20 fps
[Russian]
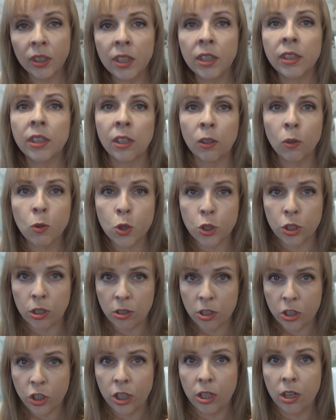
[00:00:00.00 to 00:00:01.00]
когда кожа
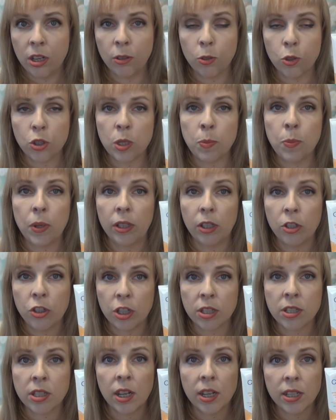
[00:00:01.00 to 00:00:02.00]
начинает уже с
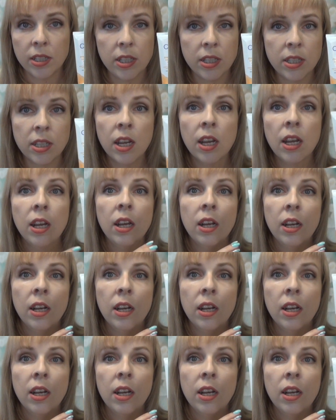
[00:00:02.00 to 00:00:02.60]
пяточек сходить,